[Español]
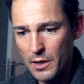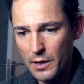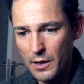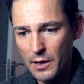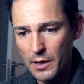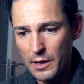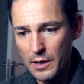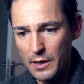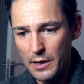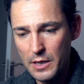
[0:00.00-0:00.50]

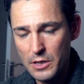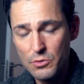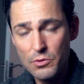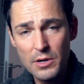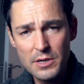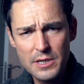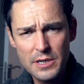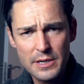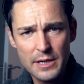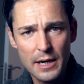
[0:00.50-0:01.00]
eh, es
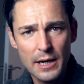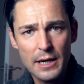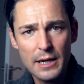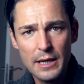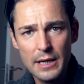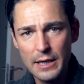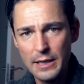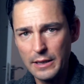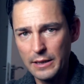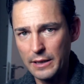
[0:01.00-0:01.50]
una señal
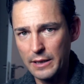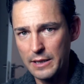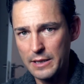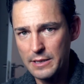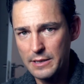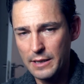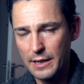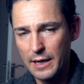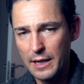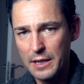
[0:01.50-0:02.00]
que te
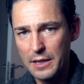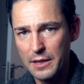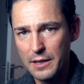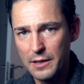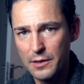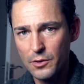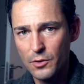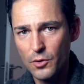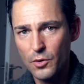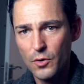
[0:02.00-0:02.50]
están
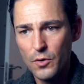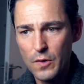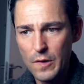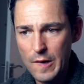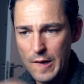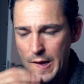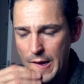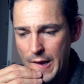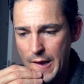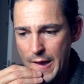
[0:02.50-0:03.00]
haciendo,
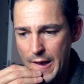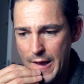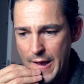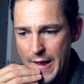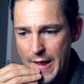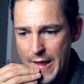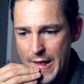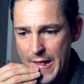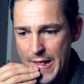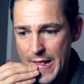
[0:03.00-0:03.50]

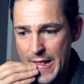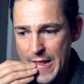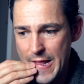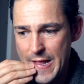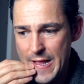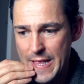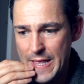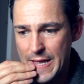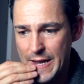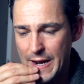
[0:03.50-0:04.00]

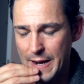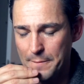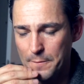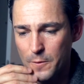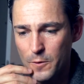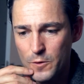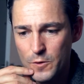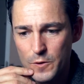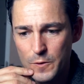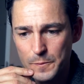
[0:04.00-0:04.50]

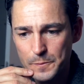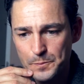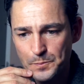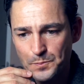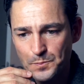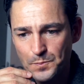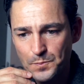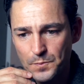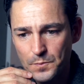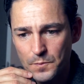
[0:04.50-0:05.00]
digamos,
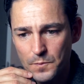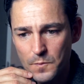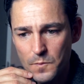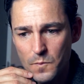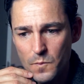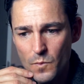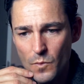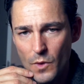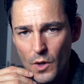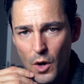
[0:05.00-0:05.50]

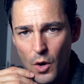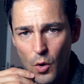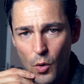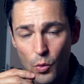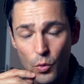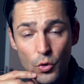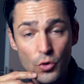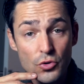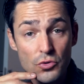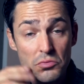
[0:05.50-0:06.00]

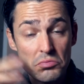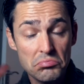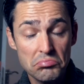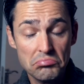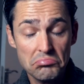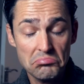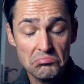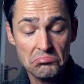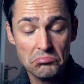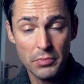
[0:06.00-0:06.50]
unos
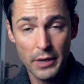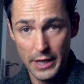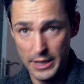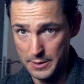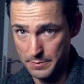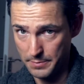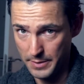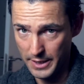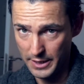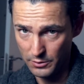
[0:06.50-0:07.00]

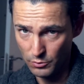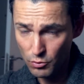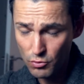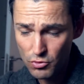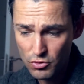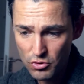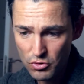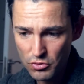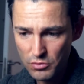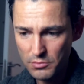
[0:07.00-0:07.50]

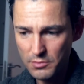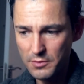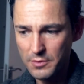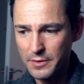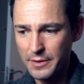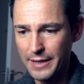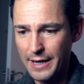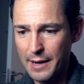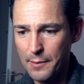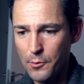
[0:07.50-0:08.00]
espíritus,
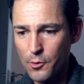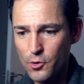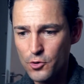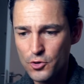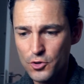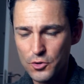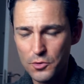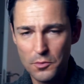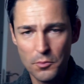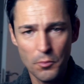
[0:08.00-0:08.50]

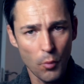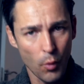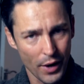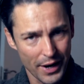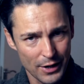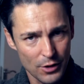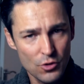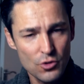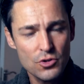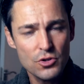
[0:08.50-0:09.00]
digamos,
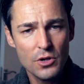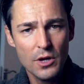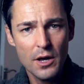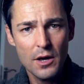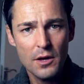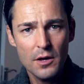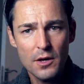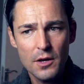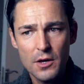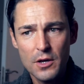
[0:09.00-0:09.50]
buenos.
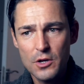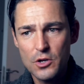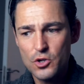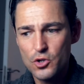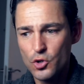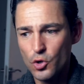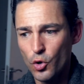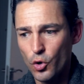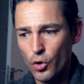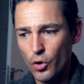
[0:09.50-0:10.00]

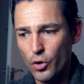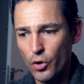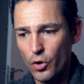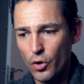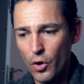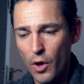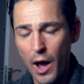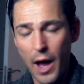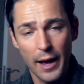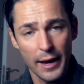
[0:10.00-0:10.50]

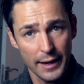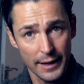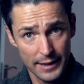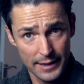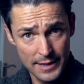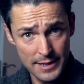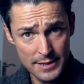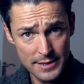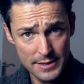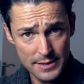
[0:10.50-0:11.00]
Son
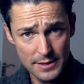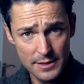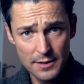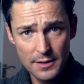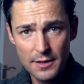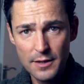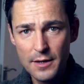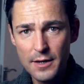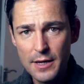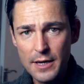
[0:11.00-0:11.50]
ángeles
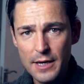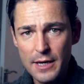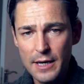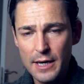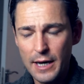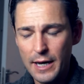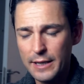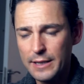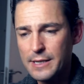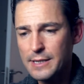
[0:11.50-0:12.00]

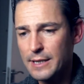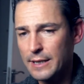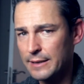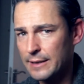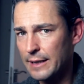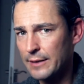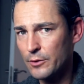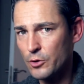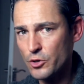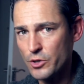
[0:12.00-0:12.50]
que te están
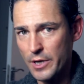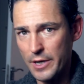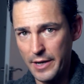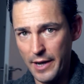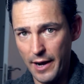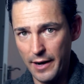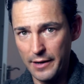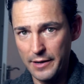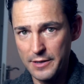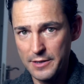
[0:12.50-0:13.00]
dando
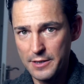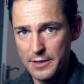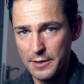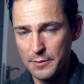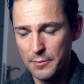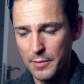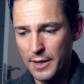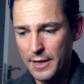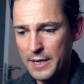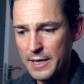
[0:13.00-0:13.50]
señales,
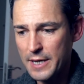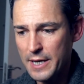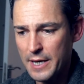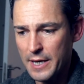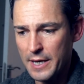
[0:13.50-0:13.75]
¿vale?